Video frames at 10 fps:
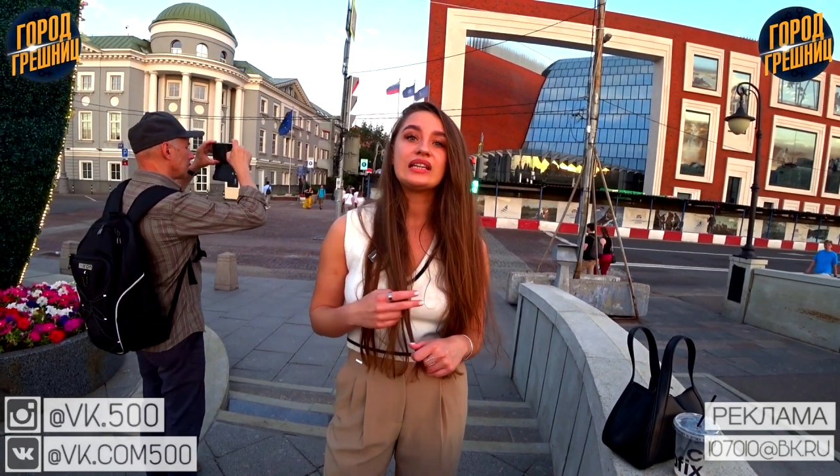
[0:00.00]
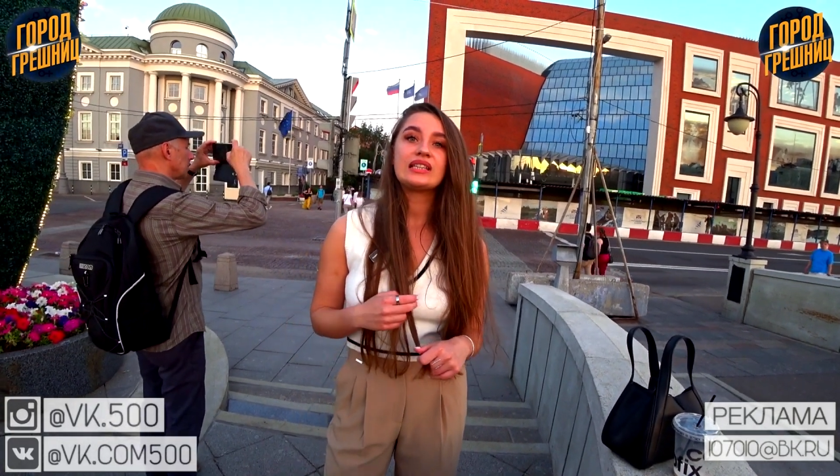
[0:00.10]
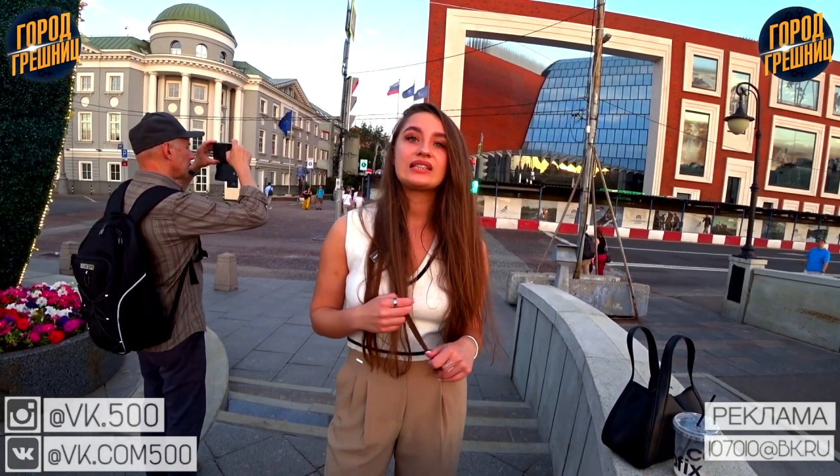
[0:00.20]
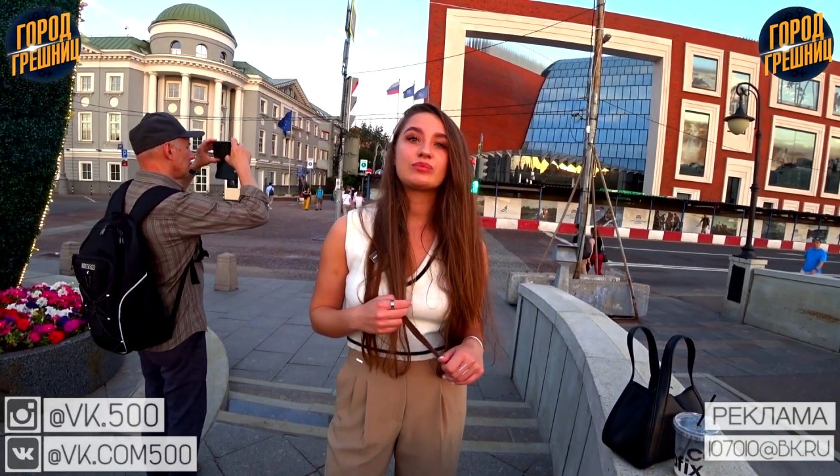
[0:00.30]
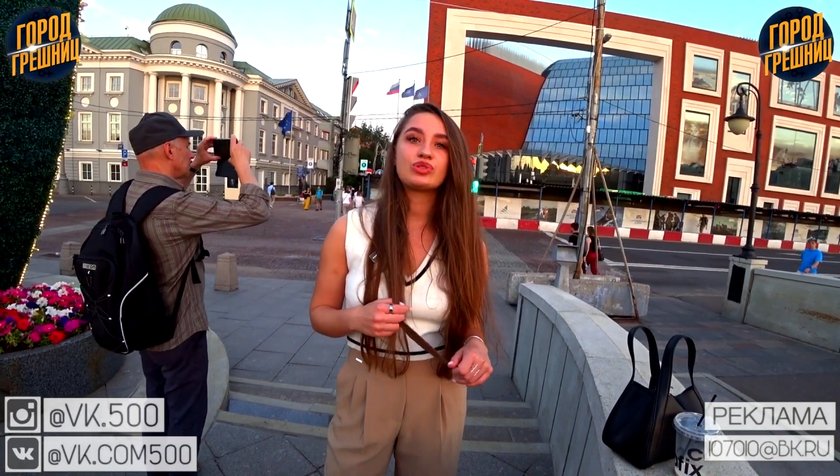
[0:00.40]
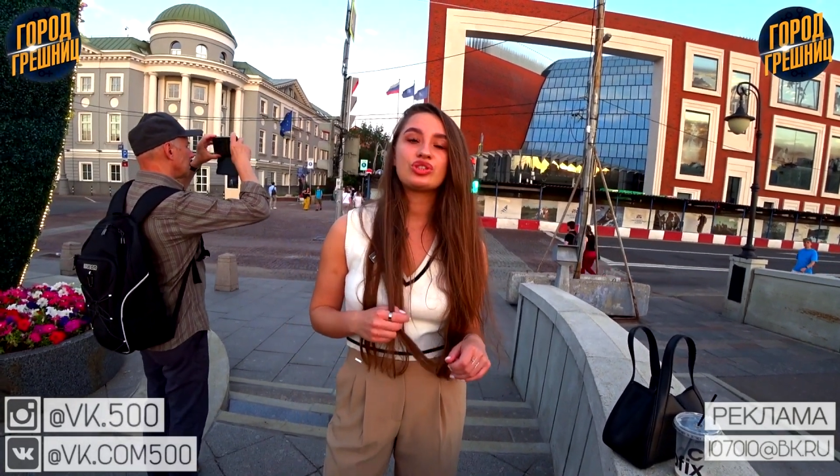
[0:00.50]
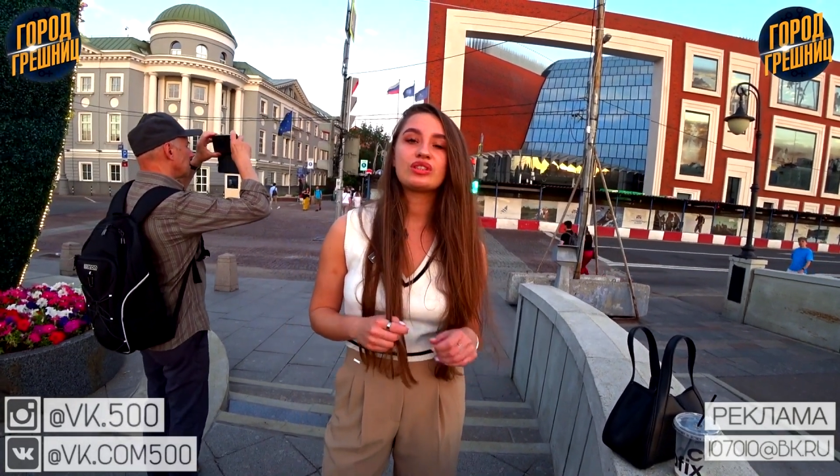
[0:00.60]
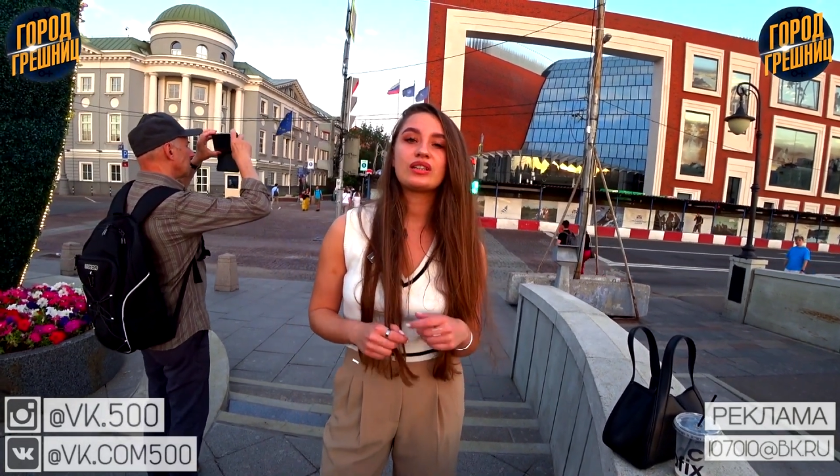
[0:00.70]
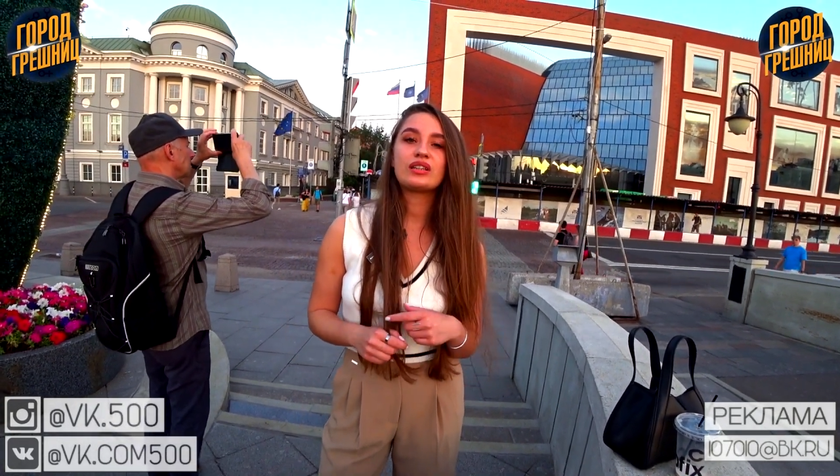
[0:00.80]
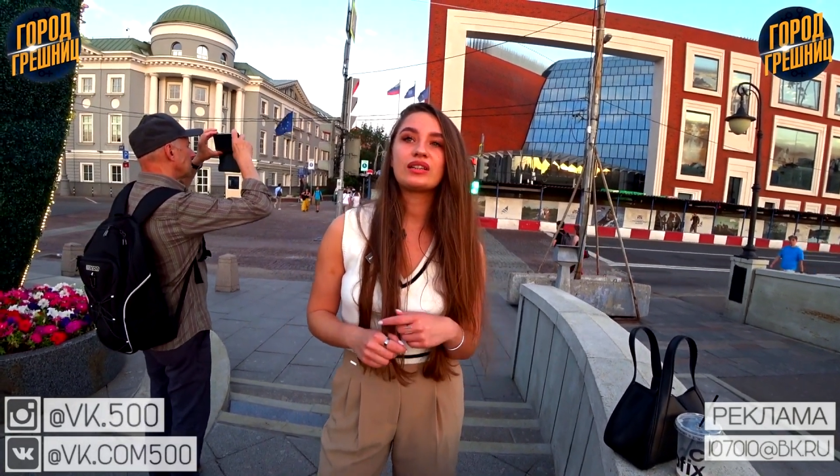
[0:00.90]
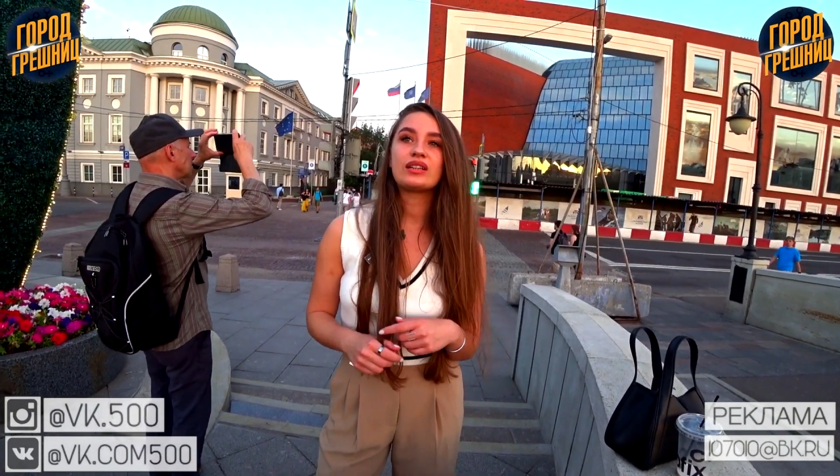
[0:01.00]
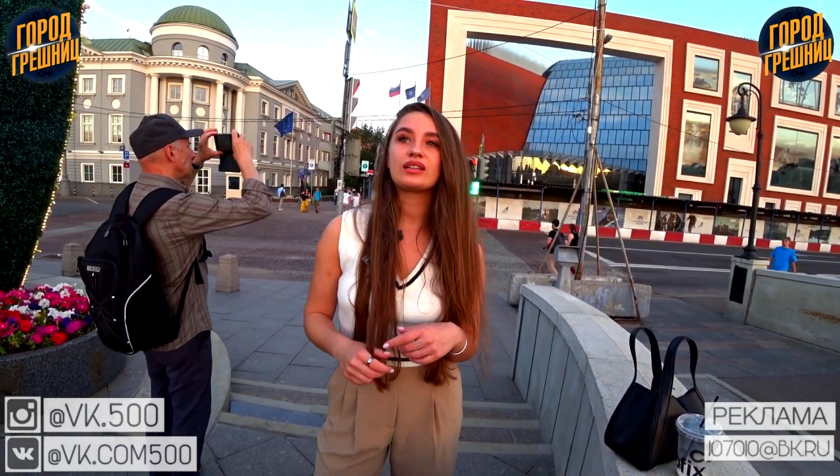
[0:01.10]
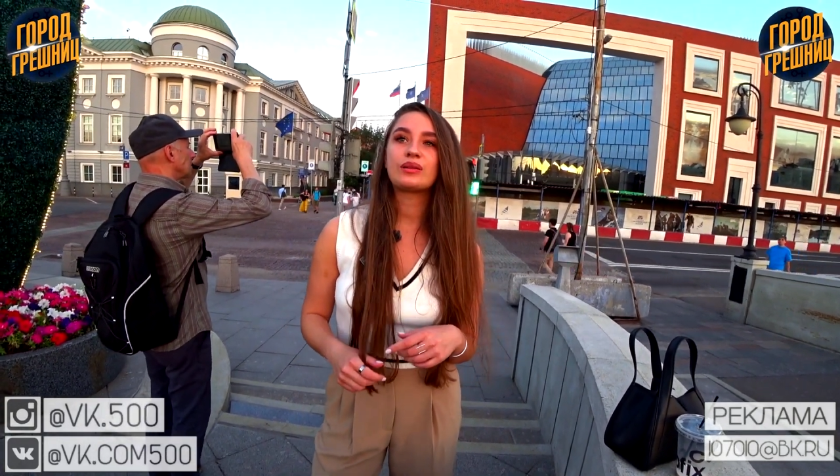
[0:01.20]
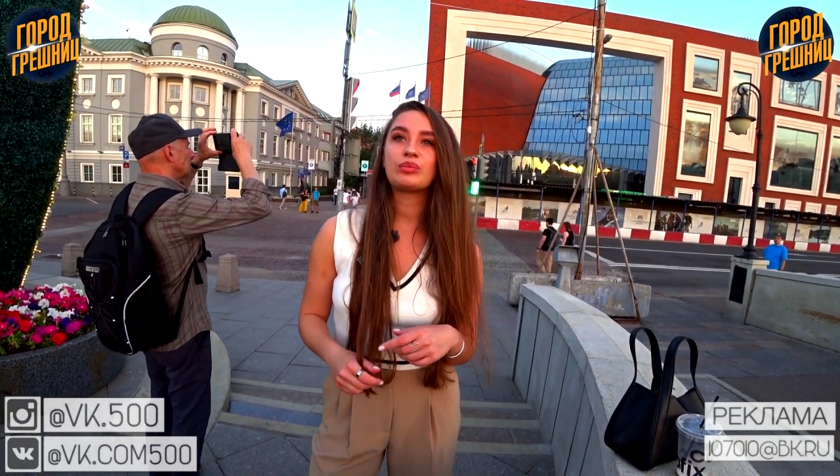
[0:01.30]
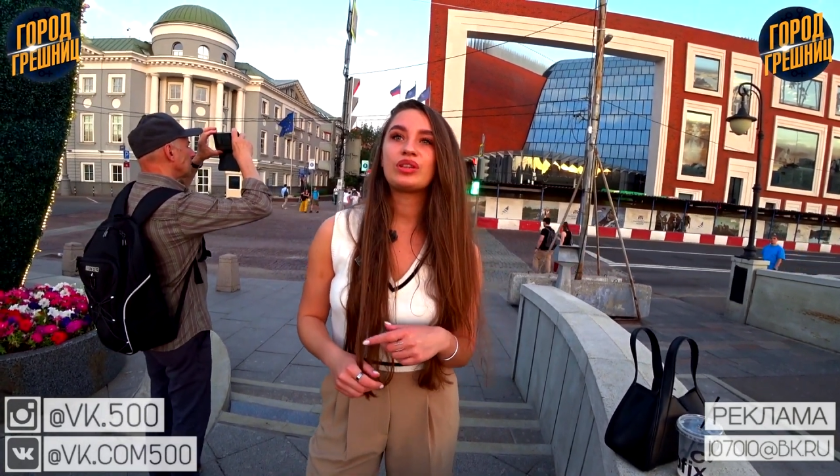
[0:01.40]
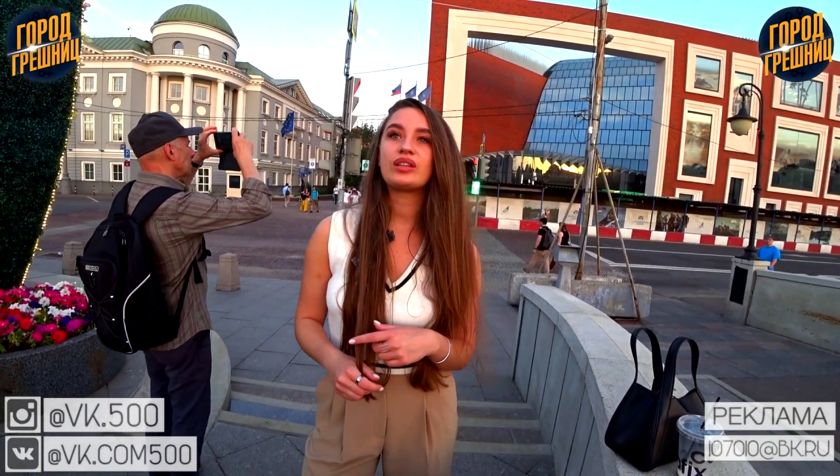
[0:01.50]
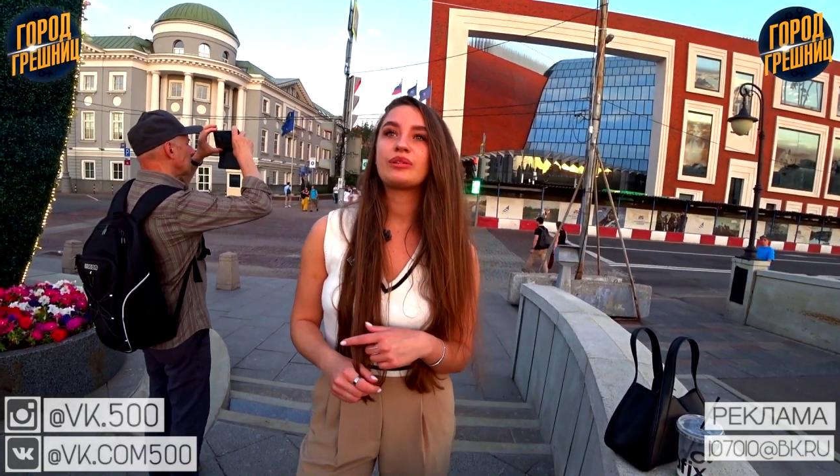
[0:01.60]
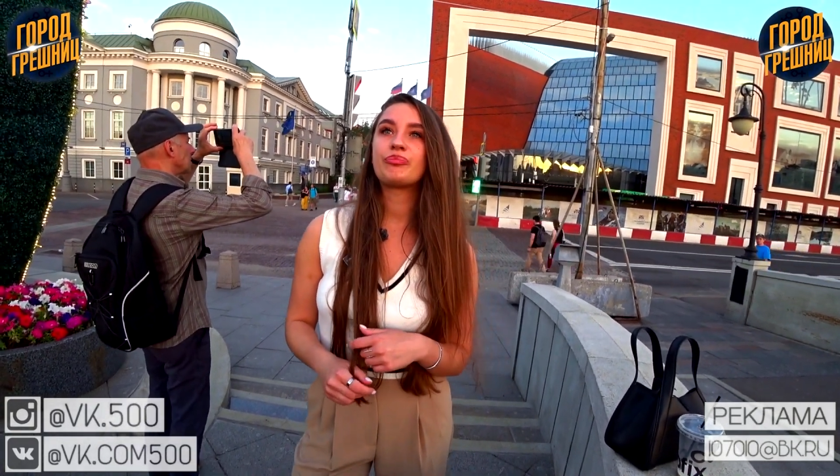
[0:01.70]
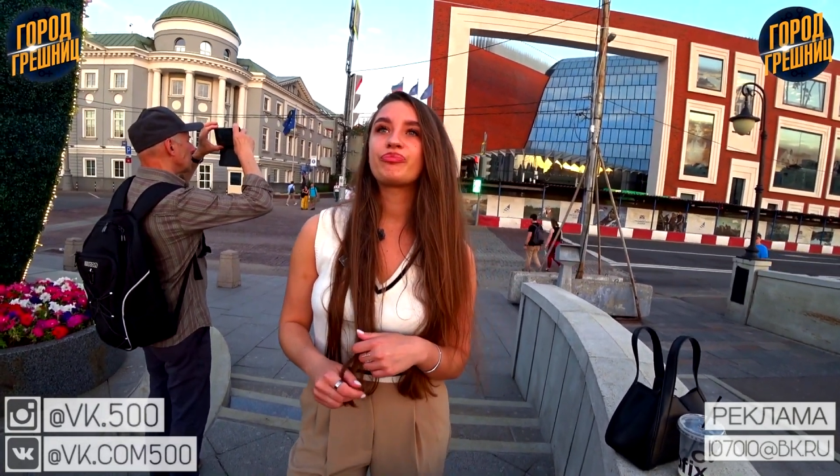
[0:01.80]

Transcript: если мужчина ко мне